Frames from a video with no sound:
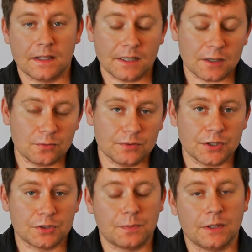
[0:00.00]
jak
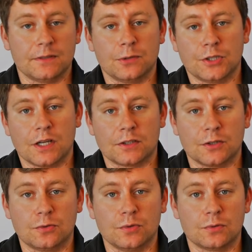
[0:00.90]
również pojawiały się
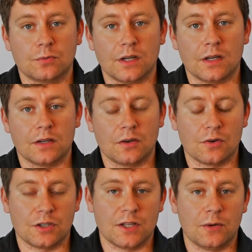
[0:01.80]
artykuły, które
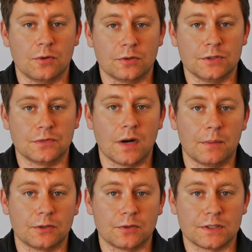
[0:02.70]
określały lotnictwo
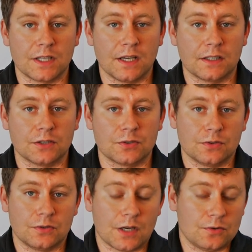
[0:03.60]
amatorskie
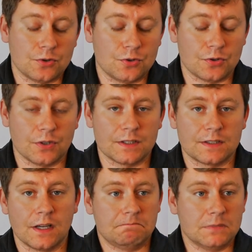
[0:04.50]
jako, jako coś, co
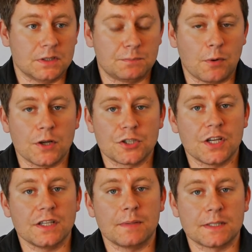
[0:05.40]
jest
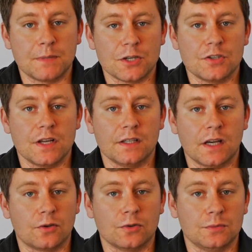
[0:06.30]
społecznie niebezpieczne i
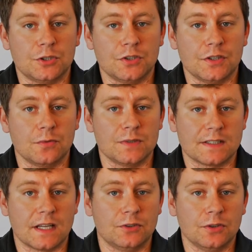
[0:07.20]
ekonomicznie
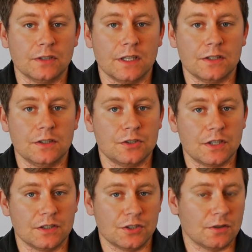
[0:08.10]
nieuzasadnione i
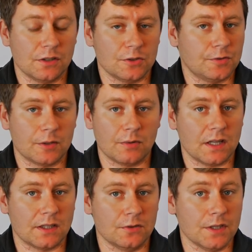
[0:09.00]
że zielonego światła
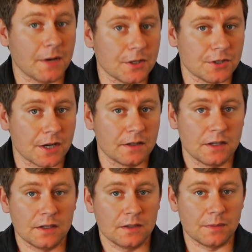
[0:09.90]
dlatego nie będzie.
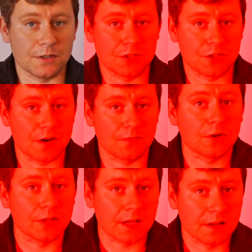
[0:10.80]
Będzie
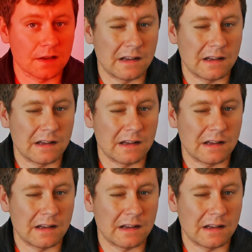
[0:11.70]
czerwone.